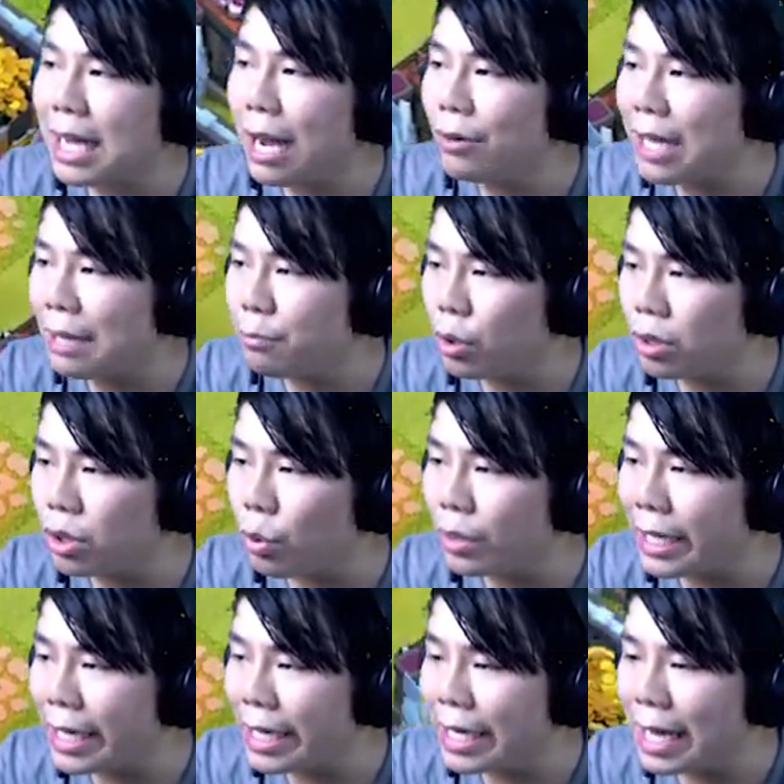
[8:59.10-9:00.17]
เข้าด้านบนตรง
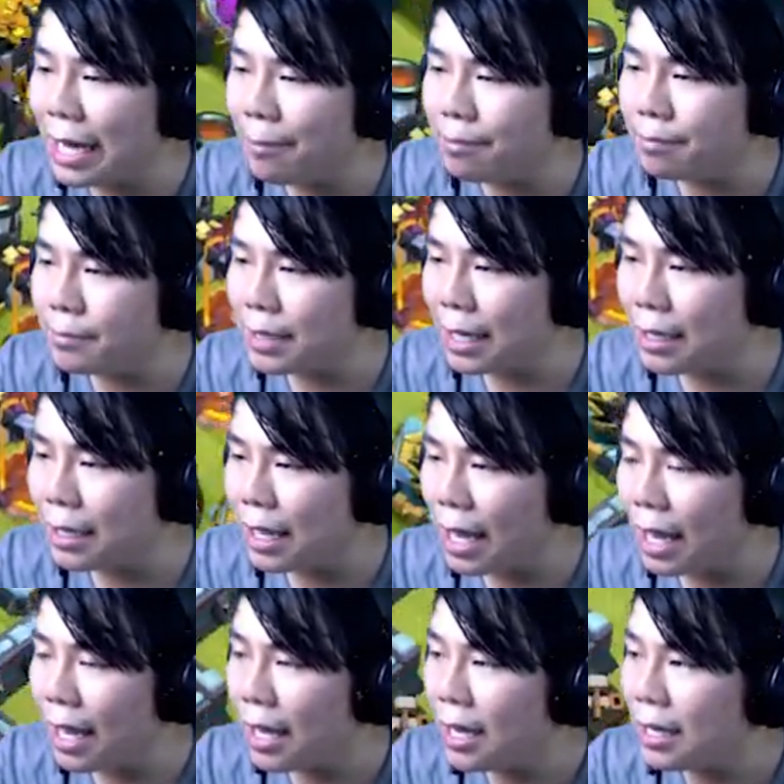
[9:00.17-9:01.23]
นี้นะครับ นั่นแห
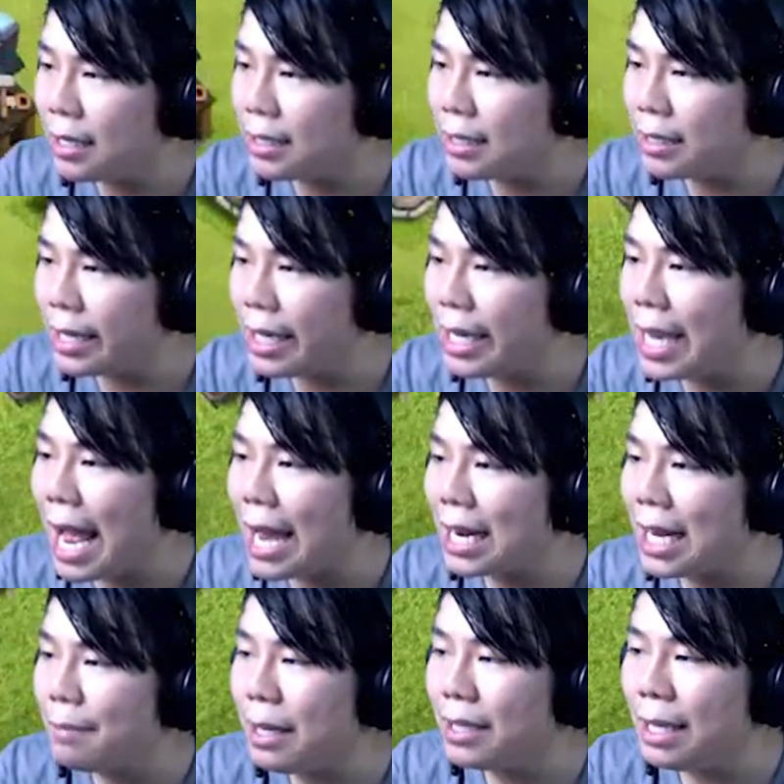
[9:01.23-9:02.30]
ละตียาก
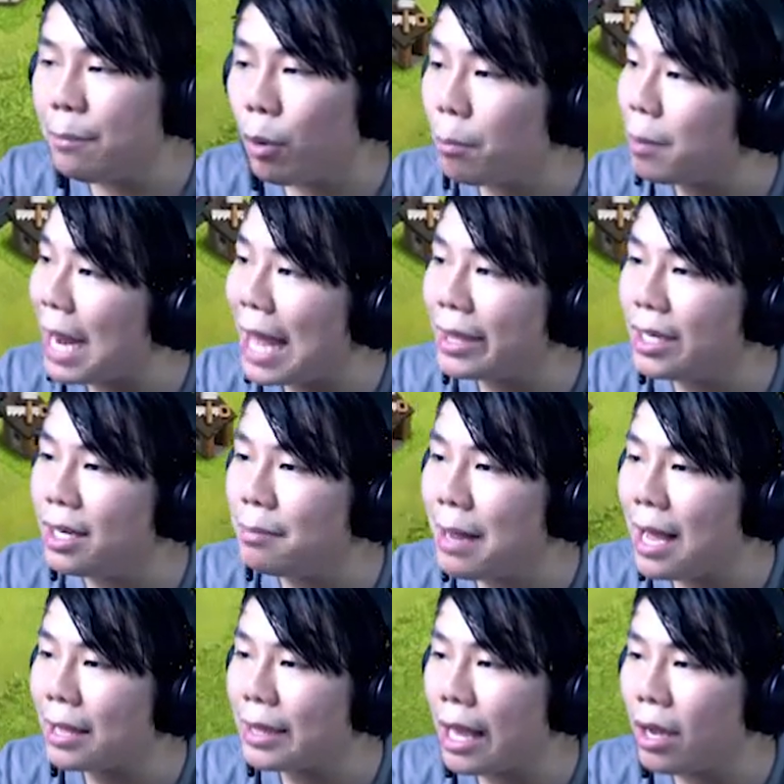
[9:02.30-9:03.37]
นะคนนี้ผมพลาดเยอะ
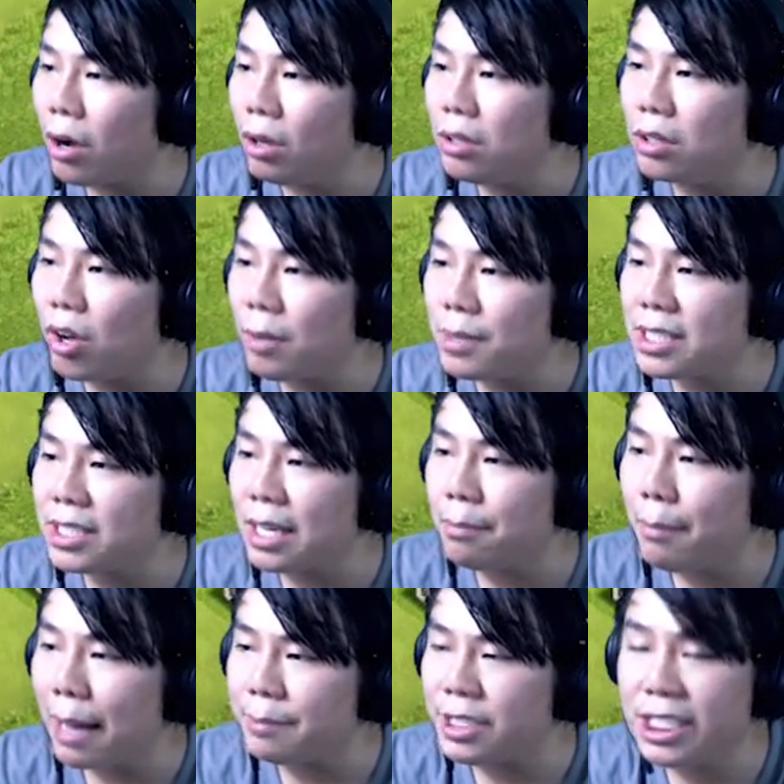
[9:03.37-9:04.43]
มาก แต่ก็
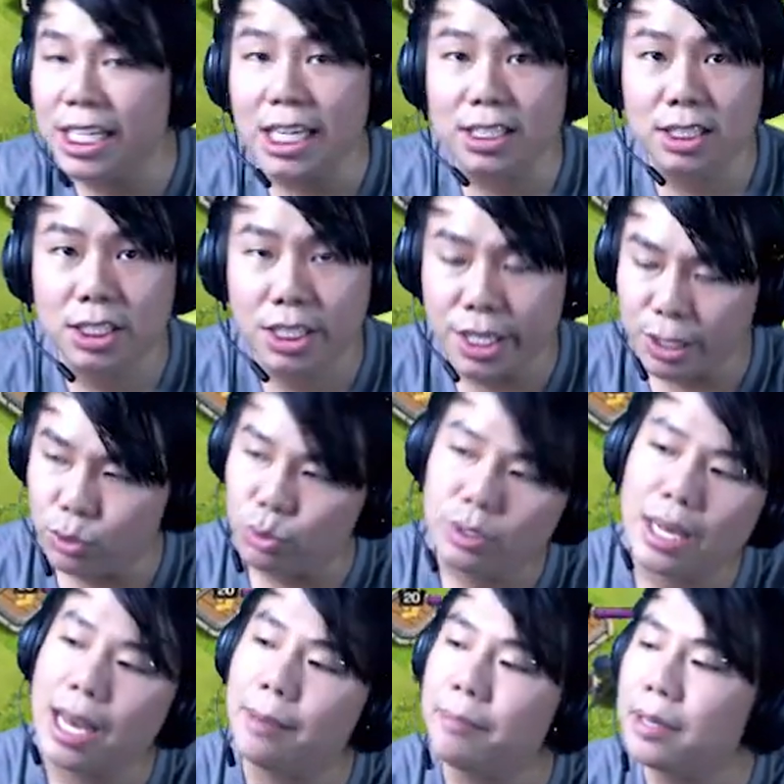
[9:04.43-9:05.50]
100%แบบเฉียดฉิว
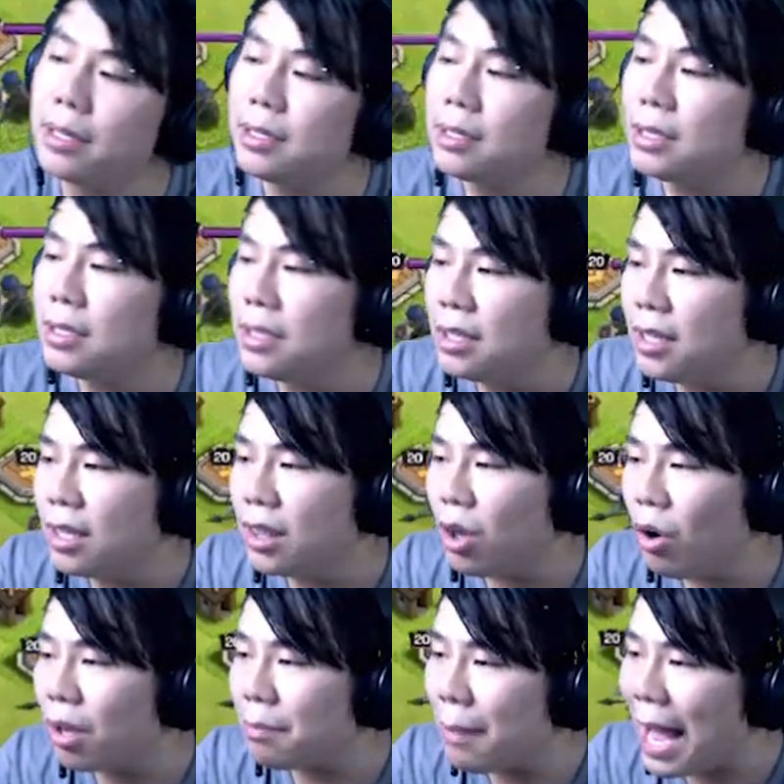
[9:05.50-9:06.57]
นะครับโด
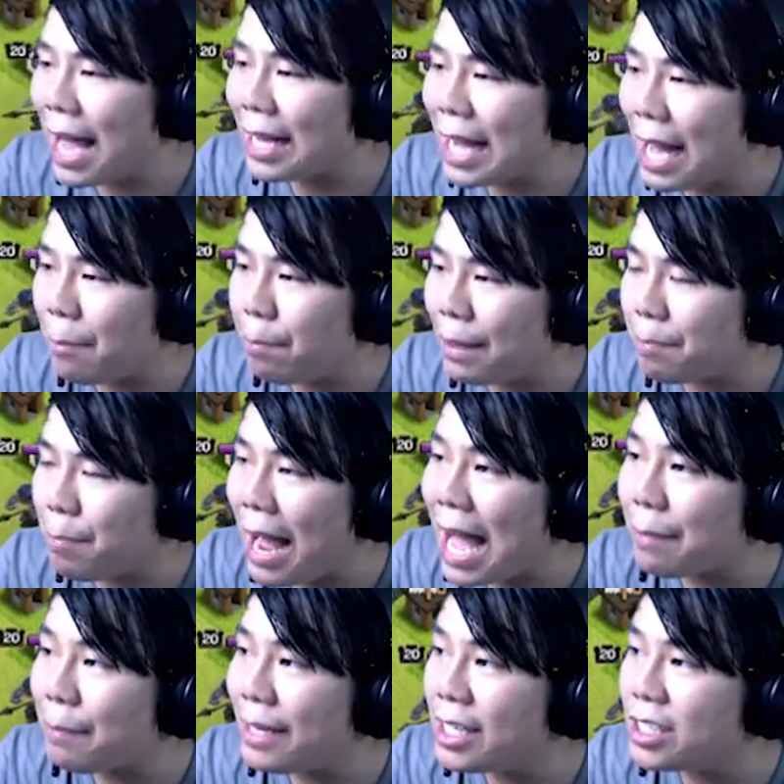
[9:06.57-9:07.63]
นบ้านครับ ผิดพลา
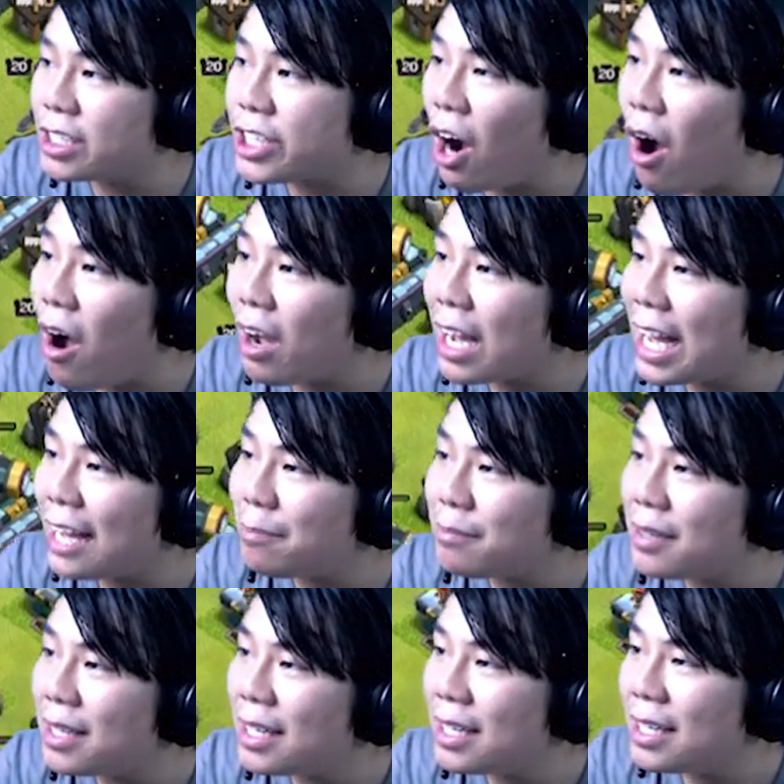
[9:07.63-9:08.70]
ดไป 1 ช่องครับ
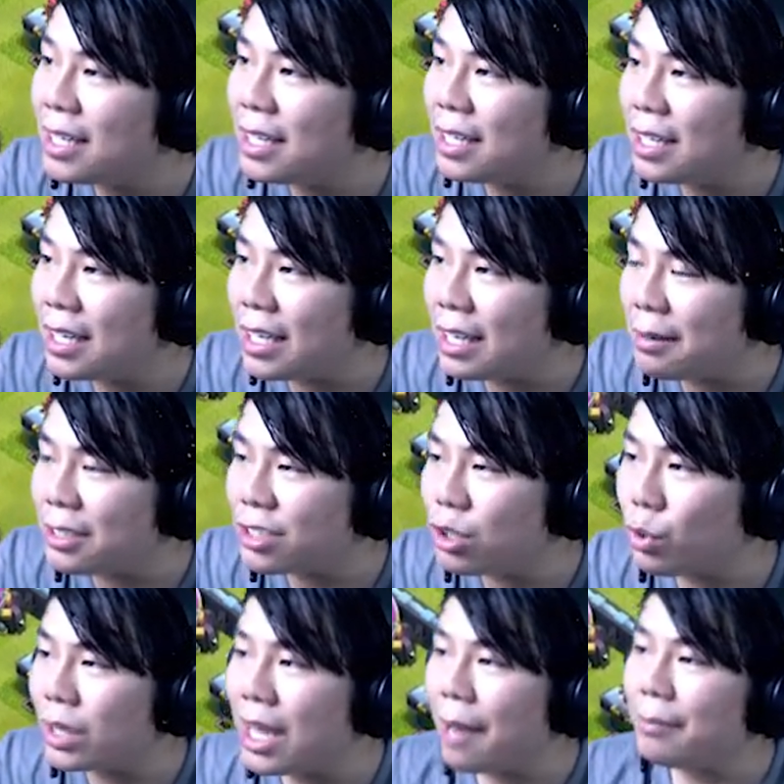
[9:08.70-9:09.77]

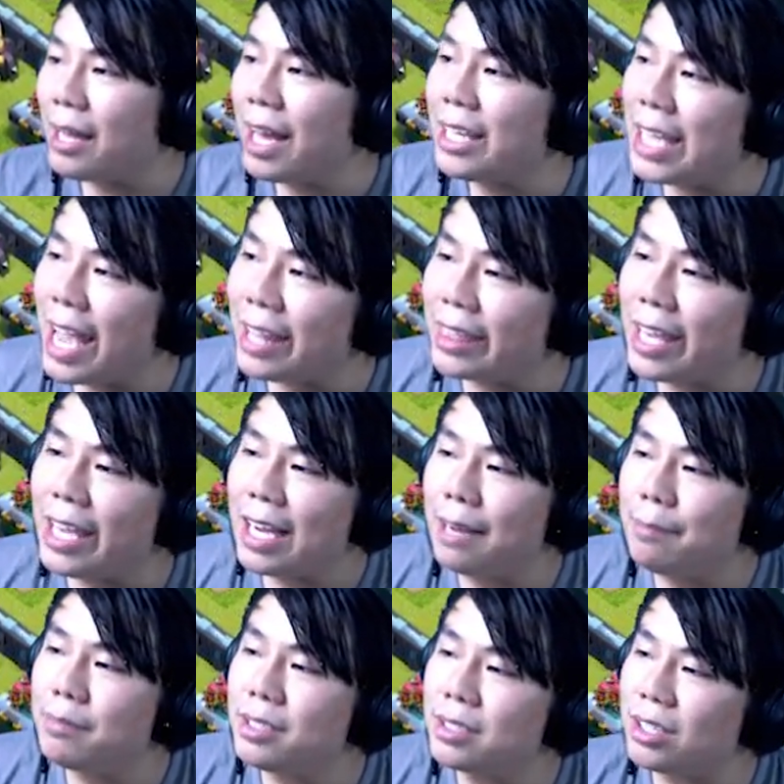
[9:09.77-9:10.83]
สูตรเดิมเลยเยติค
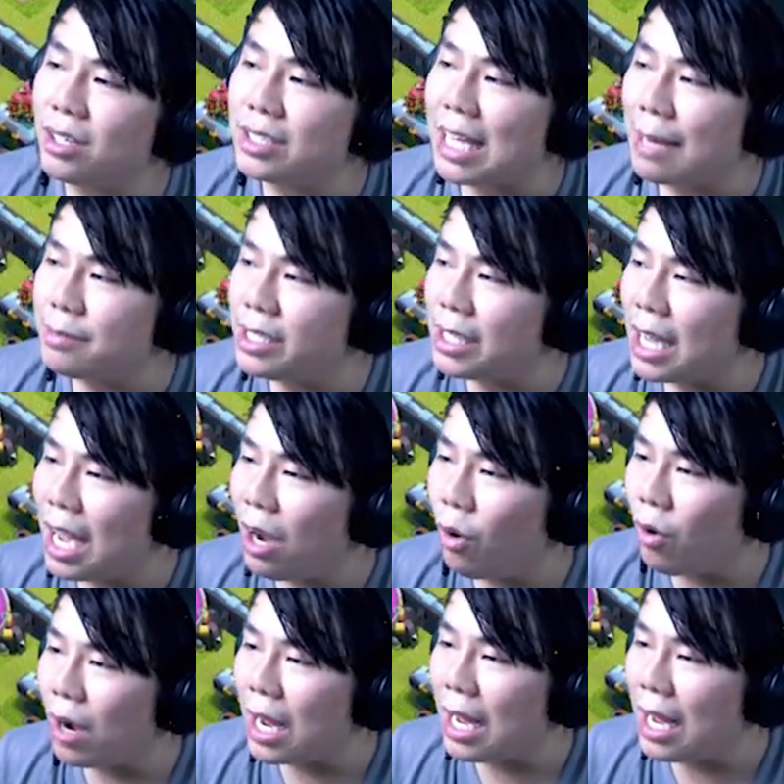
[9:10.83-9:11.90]
รับ 1 2 3 4 5
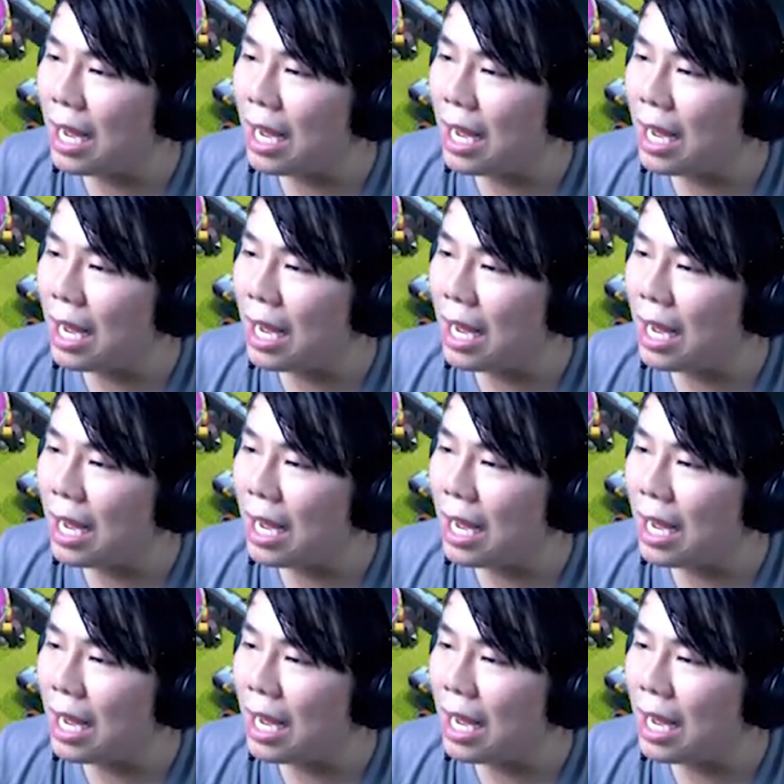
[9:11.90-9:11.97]
6อ่า